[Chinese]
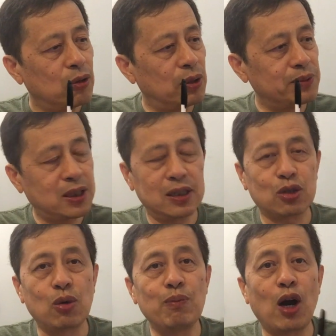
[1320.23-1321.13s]
我们自己
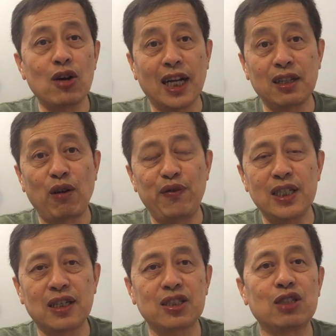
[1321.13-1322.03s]
同胞感到
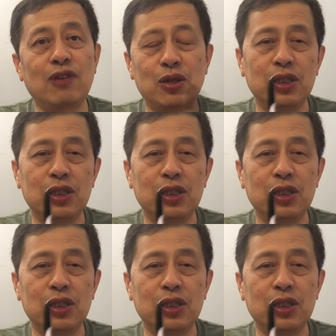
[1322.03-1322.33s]
非常失望，